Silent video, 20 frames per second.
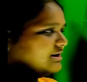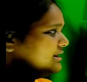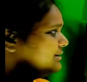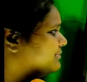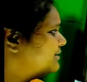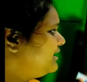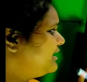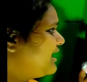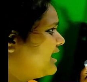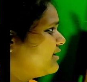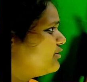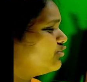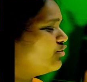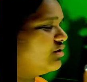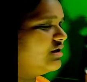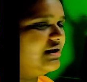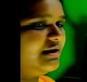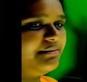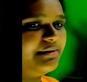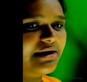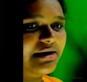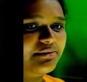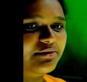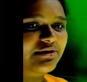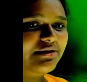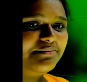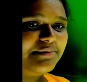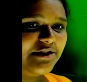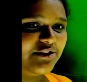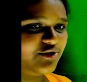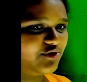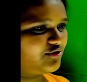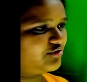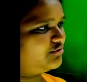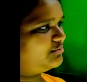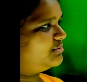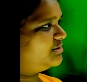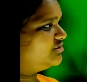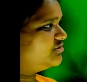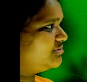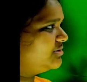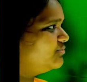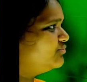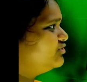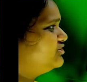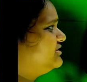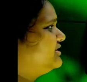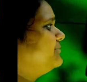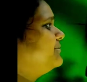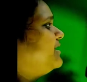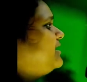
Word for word: লিভিং আর নন লিভিংয়ের মধ্যে পার্থক্য তোমরা সবাই বুঝতে